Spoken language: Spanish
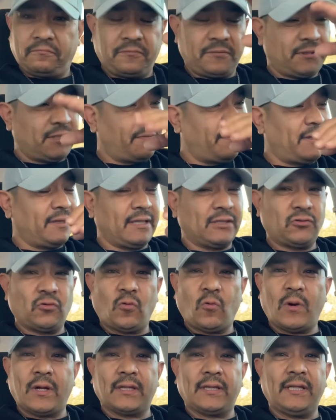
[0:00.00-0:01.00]
Se mete a su
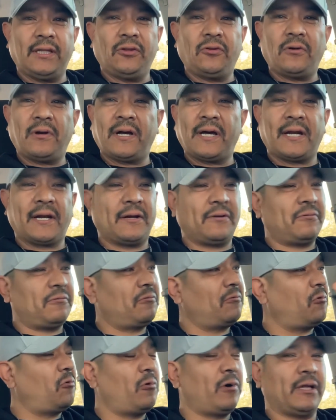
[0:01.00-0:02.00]
cuartito, agarra un
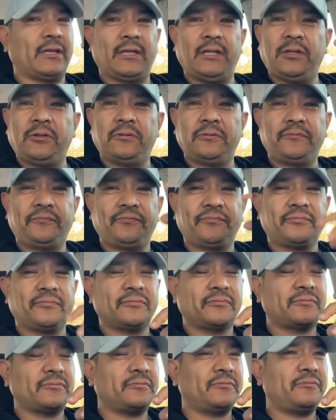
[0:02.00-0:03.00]
juguetito,
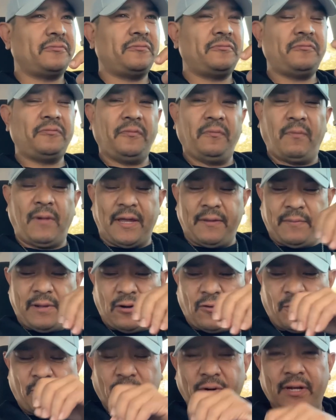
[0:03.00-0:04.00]
va y me
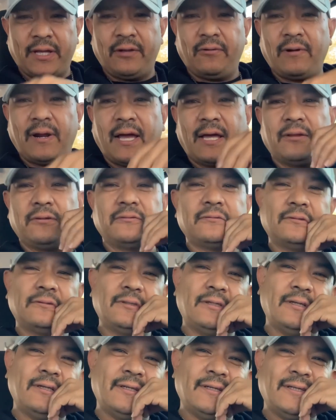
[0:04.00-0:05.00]
lo pone ahí a un lado.
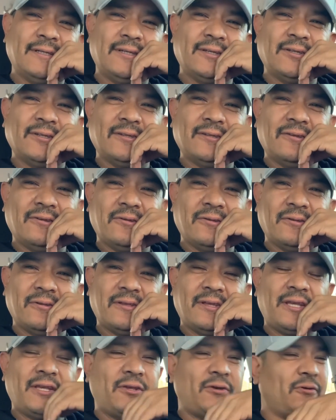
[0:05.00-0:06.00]

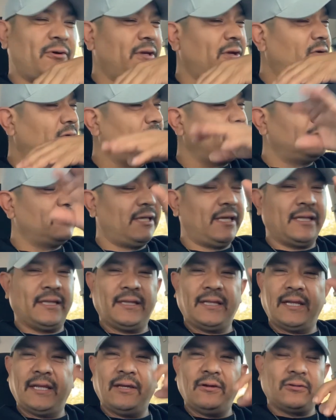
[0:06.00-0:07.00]
Y yo
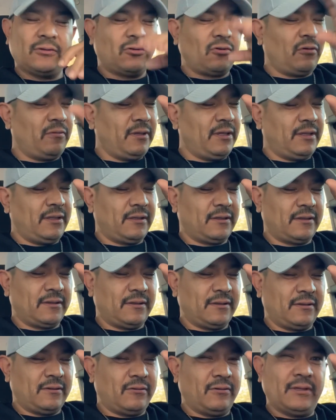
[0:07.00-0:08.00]
inconsciente le digo, Toby,
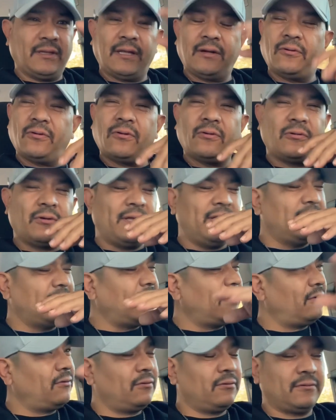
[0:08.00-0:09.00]
ahorita no, ahorita
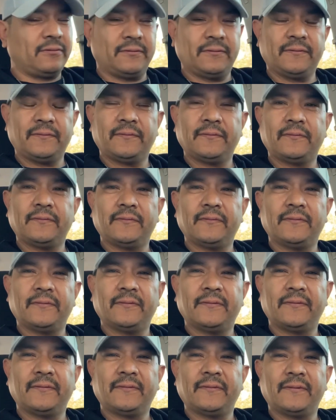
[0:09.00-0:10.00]
no.
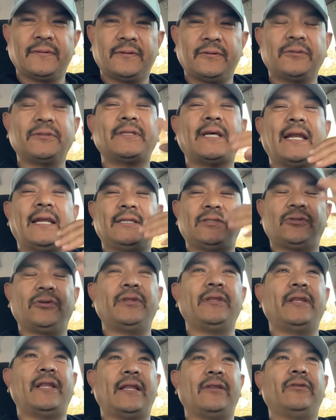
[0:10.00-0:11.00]
O sea, le estoy
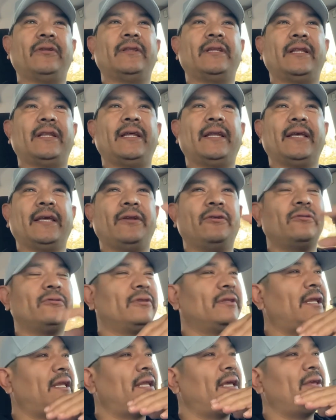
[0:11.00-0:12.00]
dando a entender que no
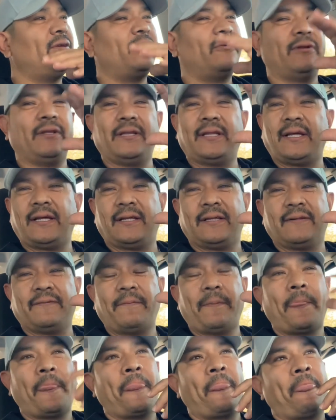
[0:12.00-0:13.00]
tenía yo ahorita
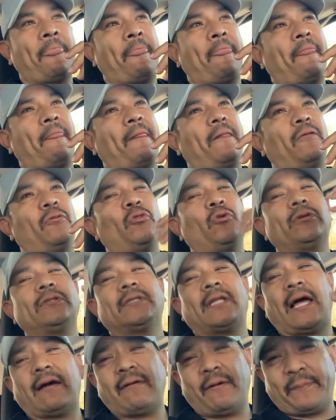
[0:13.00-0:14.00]
no
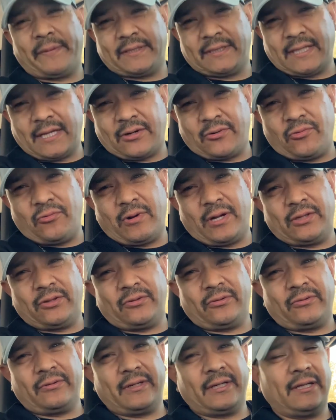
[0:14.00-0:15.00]
estaba para estar
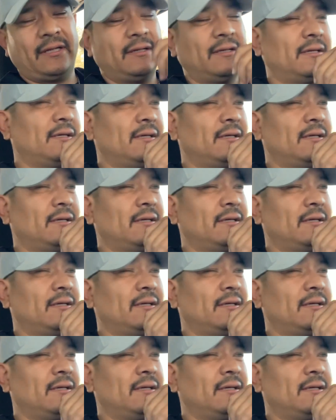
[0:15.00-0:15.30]
jugando con él.